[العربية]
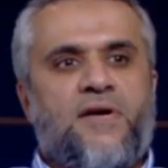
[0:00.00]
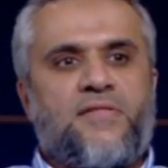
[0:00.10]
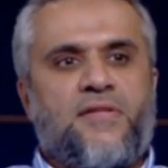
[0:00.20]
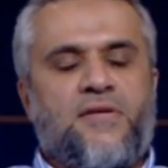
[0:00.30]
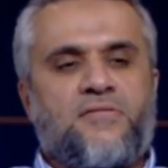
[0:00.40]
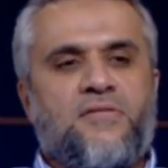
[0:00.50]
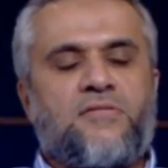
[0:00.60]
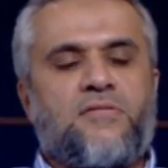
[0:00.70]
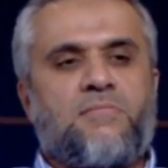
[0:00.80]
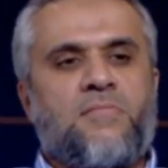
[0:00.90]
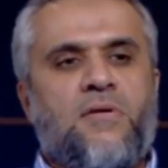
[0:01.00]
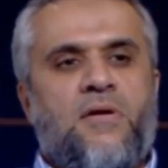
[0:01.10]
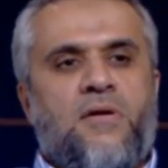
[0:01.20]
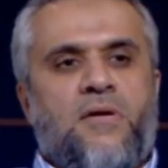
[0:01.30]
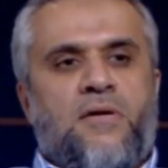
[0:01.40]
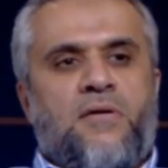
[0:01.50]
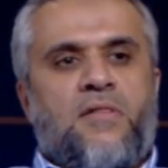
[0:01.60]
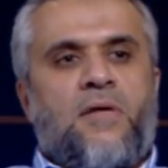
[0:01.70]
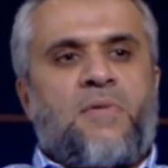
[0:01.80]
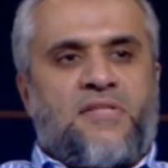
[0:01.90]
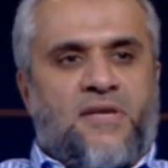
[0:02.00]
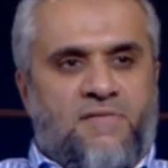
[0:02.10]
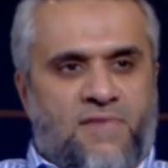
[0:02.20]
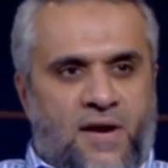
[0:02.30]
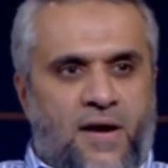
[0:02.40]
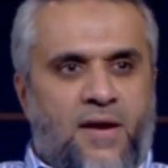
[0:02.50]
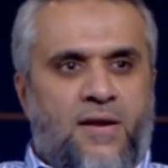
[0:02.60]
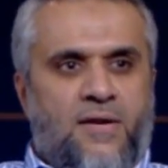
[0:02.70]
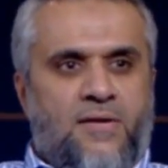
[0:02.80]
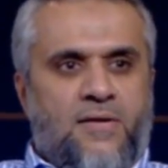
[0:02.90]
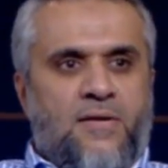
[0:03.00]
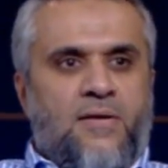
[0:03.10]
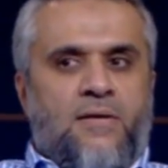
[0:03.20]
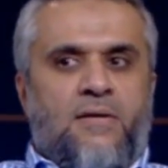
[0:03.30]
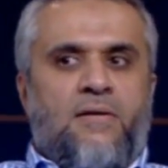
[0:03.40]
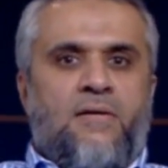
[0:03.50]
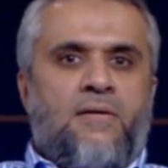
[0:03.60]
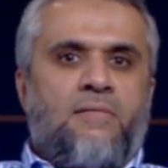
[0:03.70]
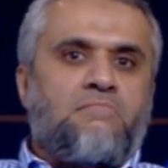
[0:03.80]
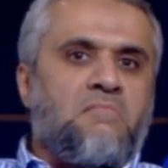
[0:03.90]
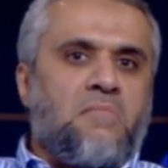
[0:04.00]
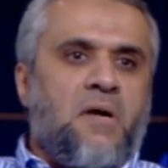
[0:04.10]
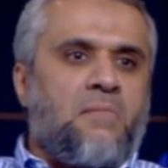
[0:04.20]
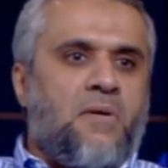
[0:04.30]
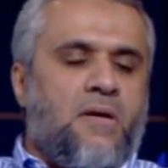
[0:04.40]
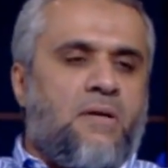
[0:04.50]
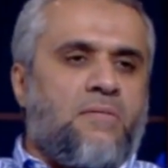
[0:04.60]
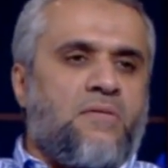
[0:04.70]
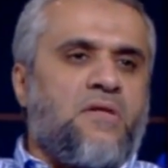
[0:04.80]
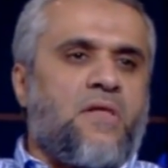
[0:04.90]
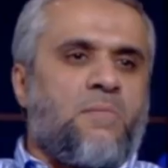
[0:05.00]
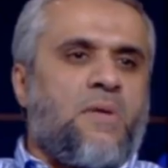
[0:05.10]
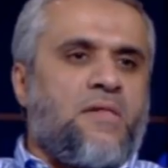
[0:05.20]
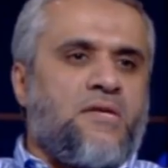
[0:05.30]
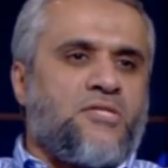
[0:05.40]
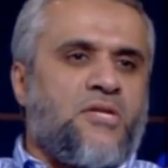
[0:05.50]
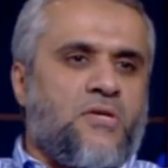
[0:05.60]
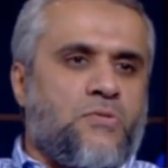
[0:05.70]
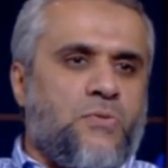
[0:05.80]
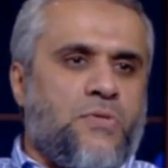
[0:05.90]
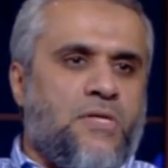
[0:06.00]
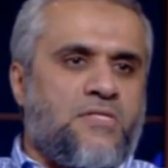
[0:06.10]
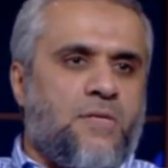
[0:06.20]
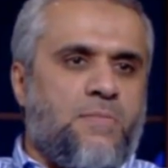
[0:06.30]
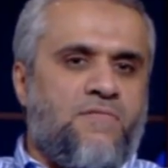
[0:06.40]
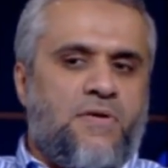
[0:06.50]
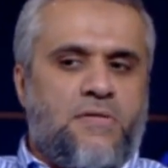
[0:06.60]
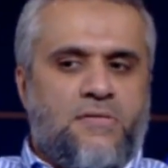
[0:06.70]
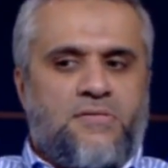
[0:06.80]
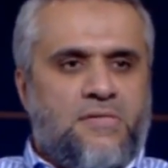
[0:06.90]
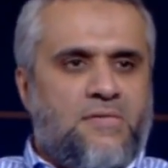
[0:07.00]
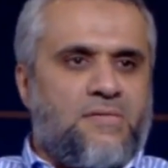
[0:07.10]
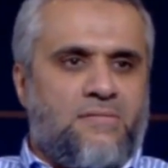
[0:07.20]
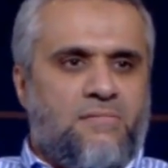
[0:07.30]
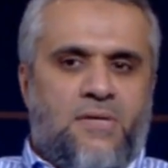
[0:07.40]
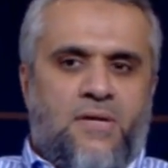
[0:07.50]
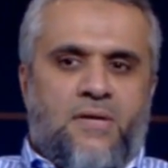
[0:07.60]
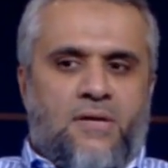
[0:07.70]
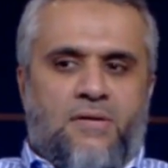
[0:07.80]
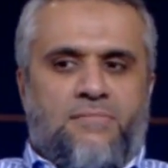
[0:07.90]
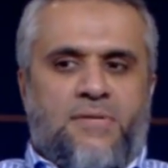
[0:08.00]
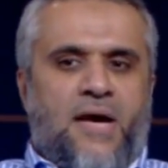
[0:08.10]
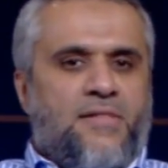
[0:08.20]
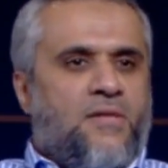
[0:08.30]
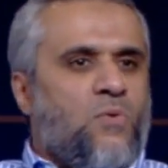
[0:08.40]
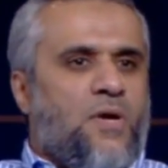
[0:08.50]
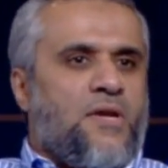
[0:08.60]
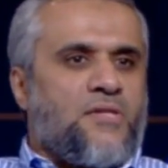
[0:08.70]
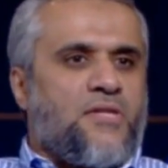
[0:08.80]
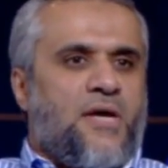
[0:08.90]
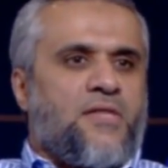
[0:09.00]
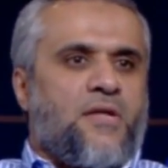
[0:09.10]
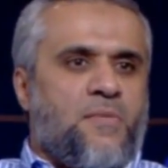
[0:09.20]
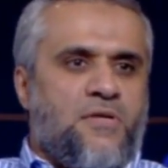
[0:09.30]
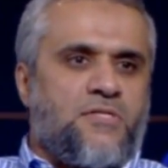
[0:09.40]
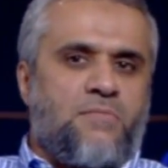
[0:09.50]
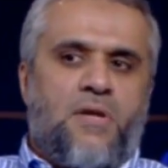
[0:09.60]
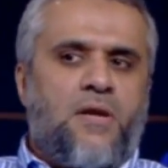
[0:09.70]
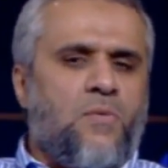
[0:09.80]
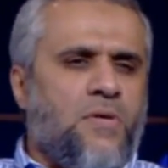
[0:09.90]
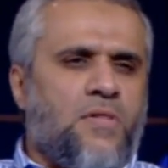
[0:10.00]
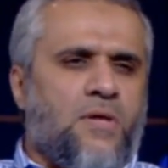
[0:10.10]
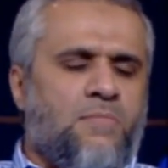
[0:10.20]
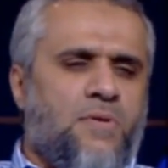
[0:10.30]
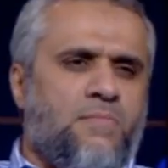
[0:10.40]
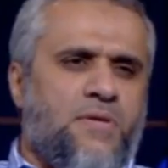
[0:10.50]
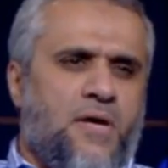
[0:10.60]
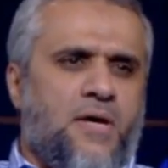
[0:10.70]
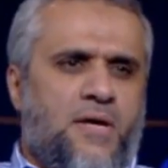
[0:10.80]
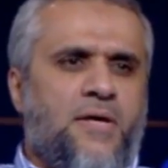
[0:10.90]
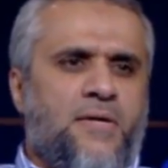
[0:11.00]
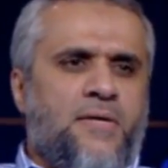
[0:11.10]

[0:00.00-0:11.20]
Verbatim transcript: فايتنج سيستم نعم نظام القتال الفعال فعال آه، نعم آه ما نظام ما ندري شنو شنو كنا نسميه فقعدنا قعدنا وقعدنا نقترح اكثر من اسم لانه هو نظام بالنهايه